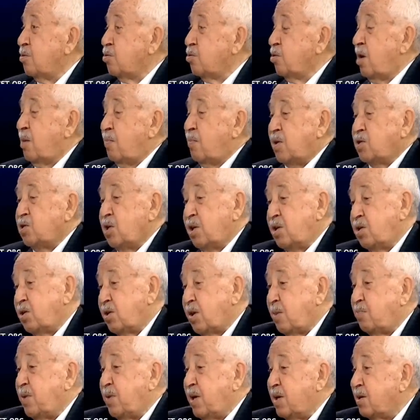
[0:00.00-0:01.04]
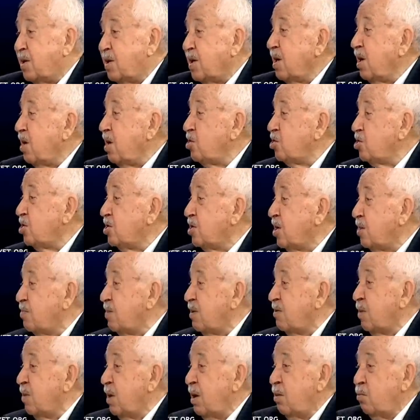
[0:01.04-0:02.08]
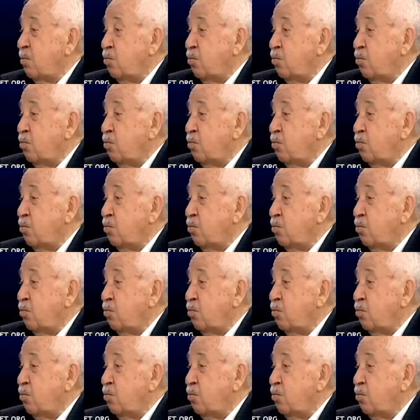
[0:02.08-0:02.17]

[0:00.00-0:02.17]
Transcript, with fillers: Sonra başka kitaplara da geçti tabii.